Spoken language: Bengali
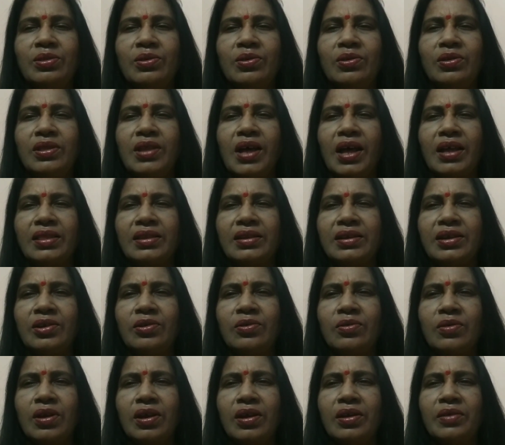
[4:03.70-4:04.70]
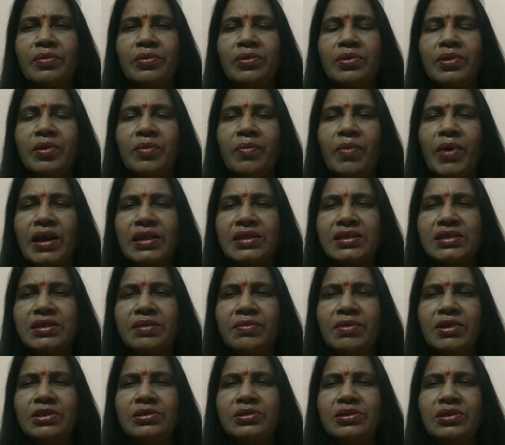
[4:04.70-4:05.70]
তো দাঁতটা ঢুকে ওদের বাচ্চা
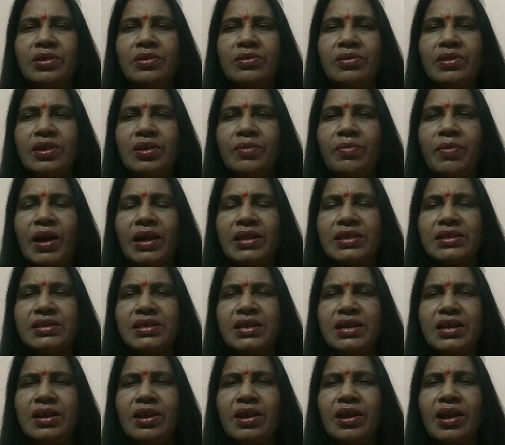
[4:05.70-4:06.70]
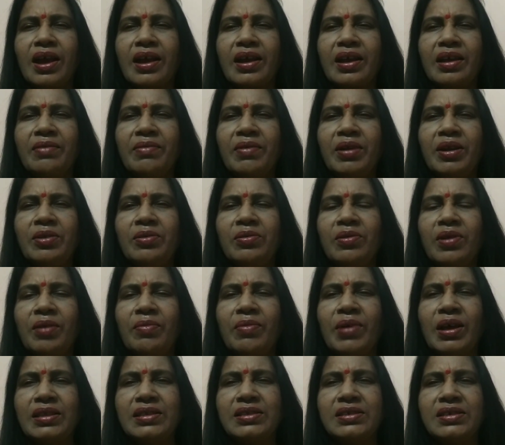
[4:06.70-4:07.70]
মানুষ না ওদের বাচ্চা না একেবারে ওরা
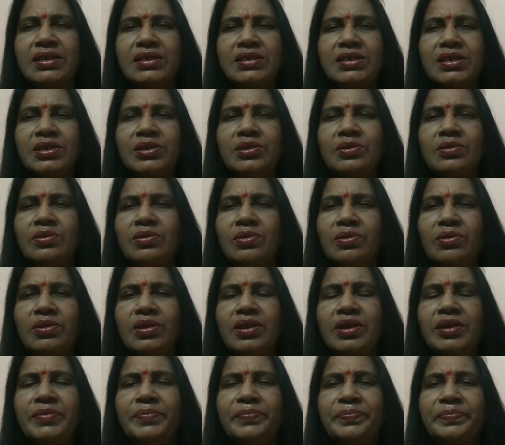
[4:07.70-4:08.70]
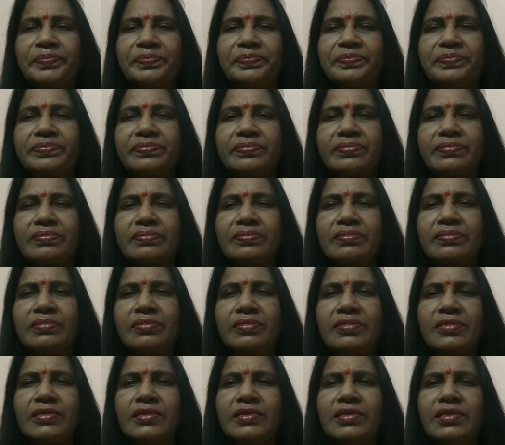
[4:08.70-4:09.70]
বাচ্চা সেই জন্য ওদের
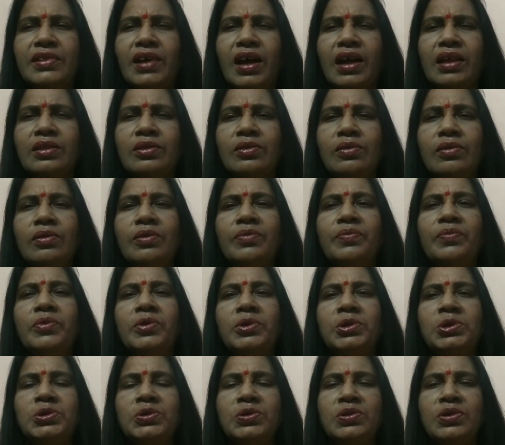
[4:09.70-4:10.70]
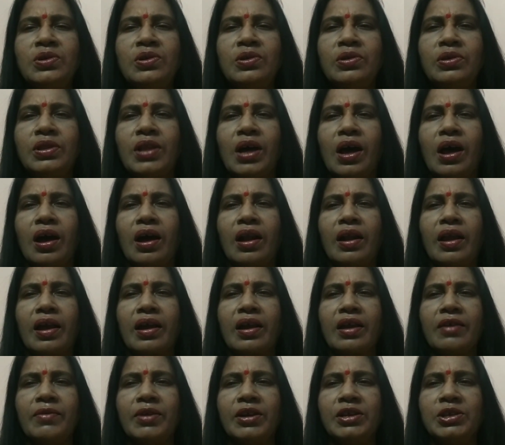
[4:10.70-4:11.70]
দাঁতগুলো প্রচণ্ড ধার
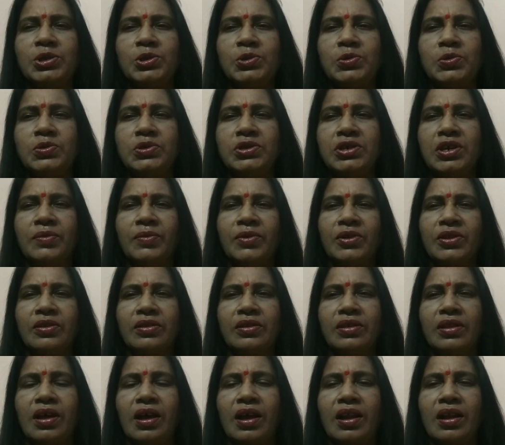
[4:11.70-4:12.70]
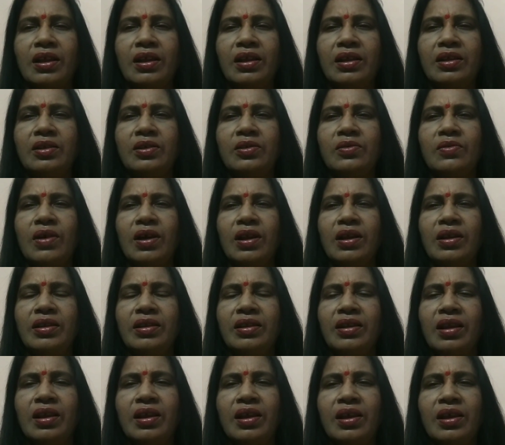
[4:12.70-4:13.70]
একেবারে ছুঁচের মতন ধার একটুখানি
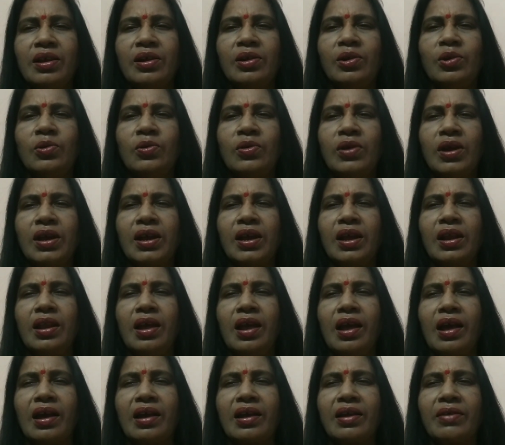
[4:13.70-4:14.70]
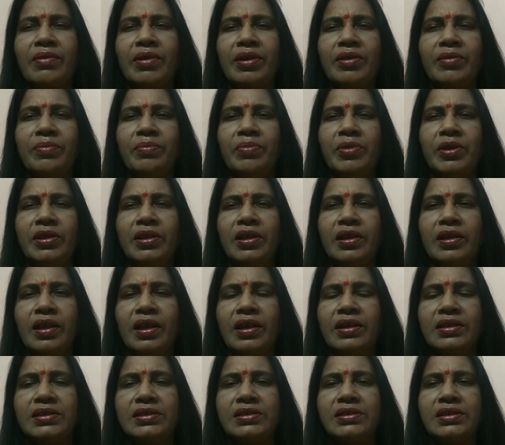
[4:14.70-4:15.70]
ঢুকে গেলে একেবারে বিঁধে
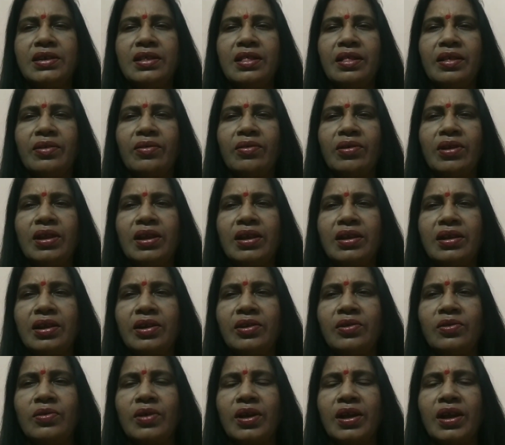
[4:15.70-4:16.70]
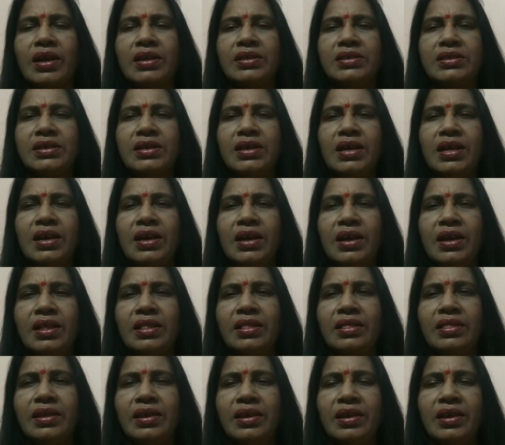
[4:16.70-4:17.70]
যাচ্ছে হ্যাঁ অনেকটা ঢুকে গেছে
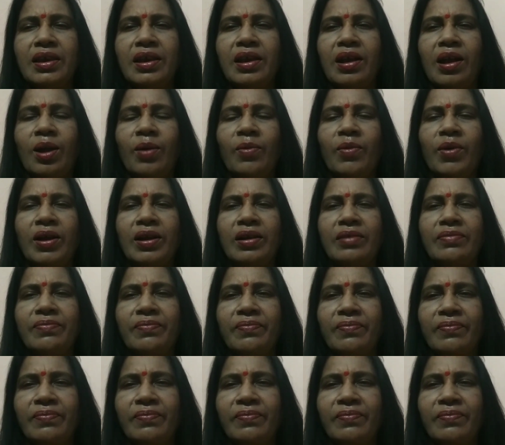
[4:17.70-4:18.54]
দিয়ে আমার